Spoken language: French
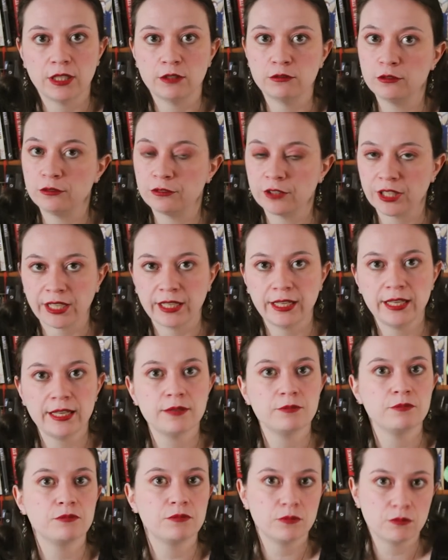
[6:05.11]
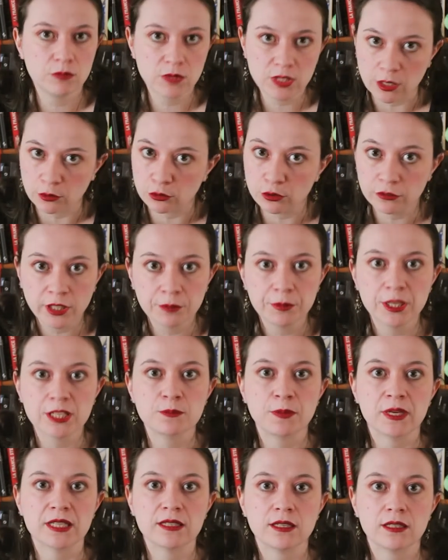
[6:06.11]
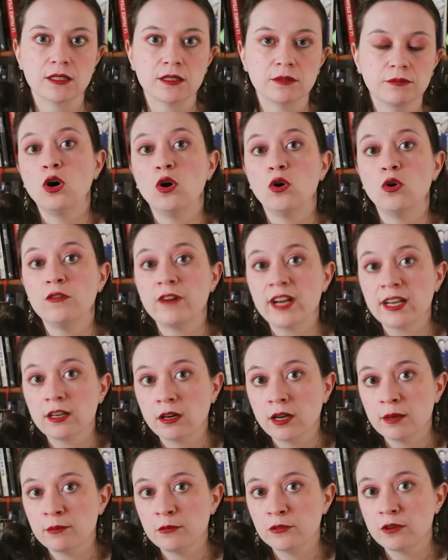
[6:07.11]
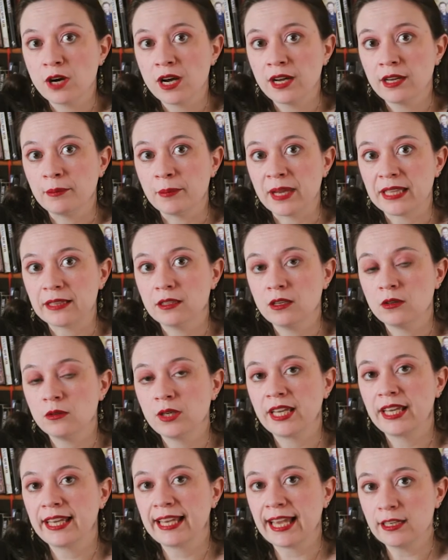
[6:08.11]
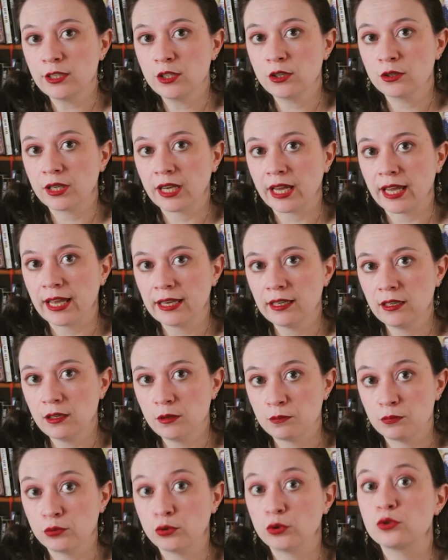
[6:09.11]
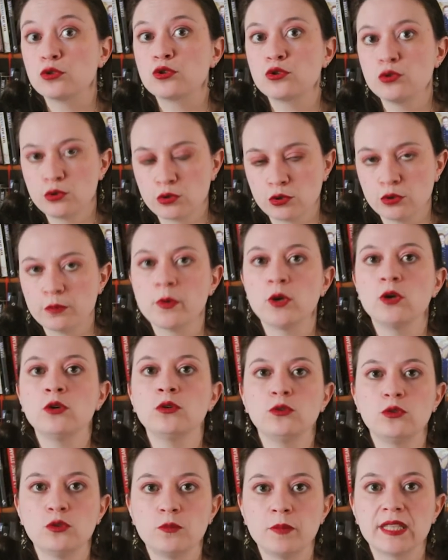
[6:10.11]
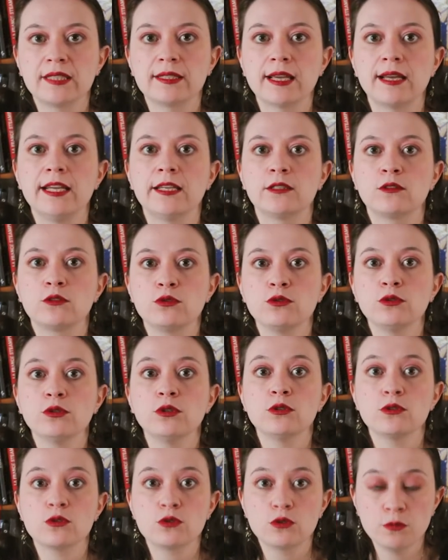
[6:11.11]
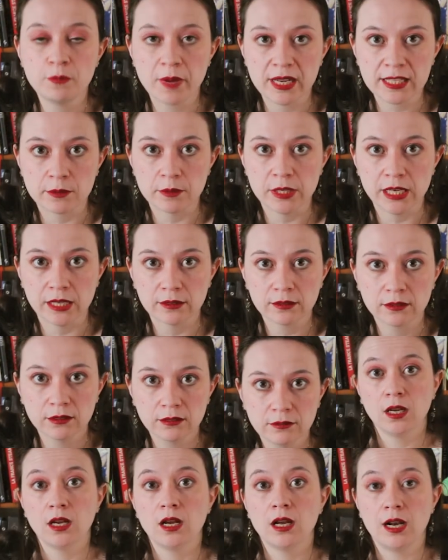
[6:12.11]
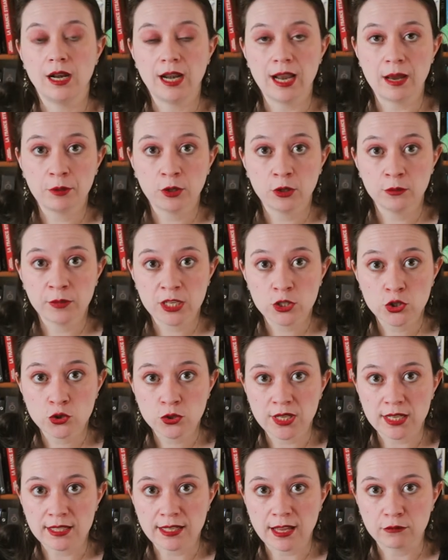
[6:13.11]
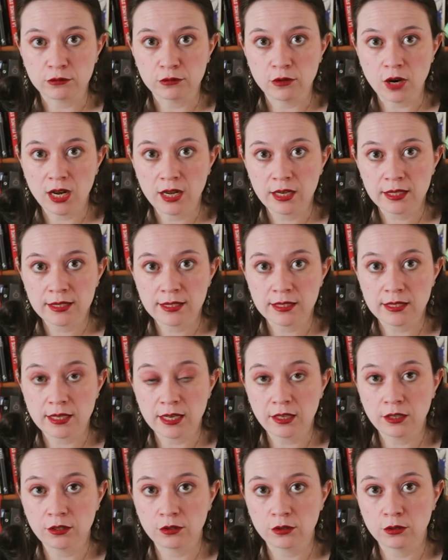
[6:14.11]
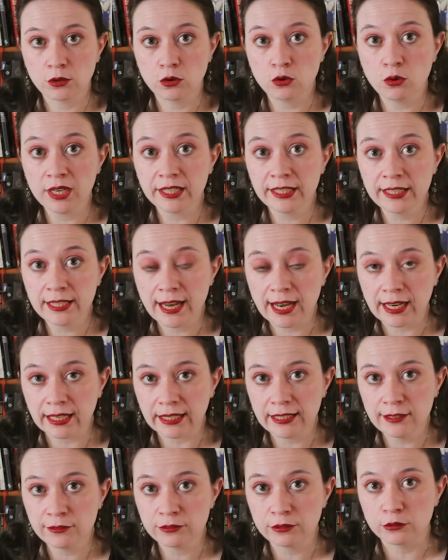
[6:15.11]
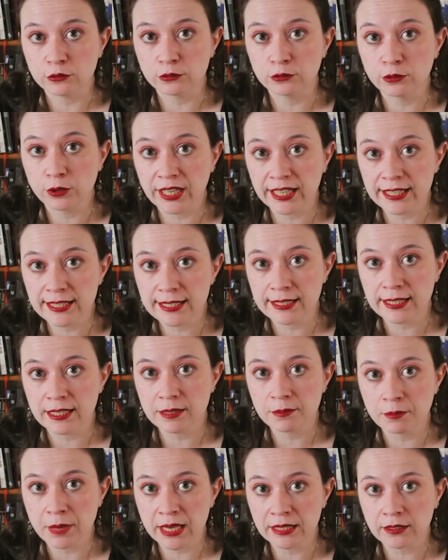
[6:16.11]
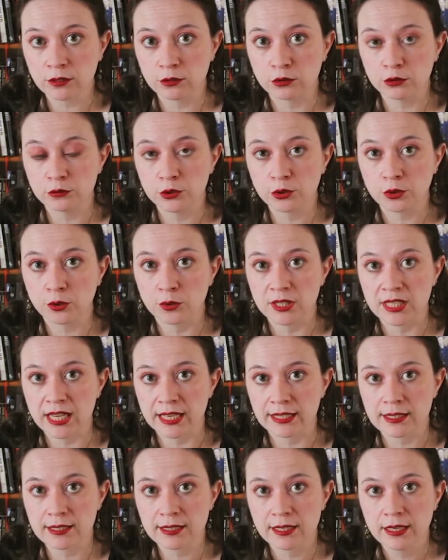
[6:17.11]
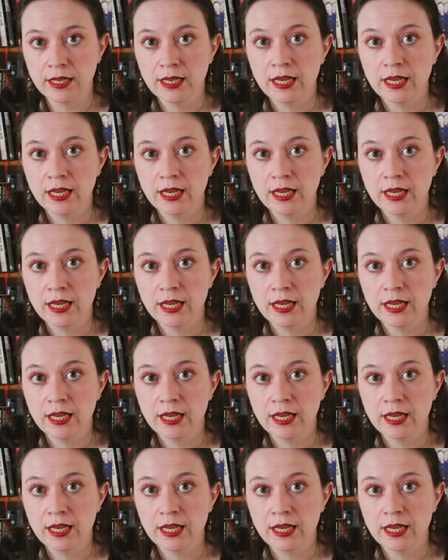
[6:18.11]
Et vous verrez, ça devrait bien se passer. On va quand même voir maintenant quelques règles pour que justement une bêta-lecture se passe bien. La première chose à savoir, c'est que quoi qu'il arrive, vous restez maître de votre texte.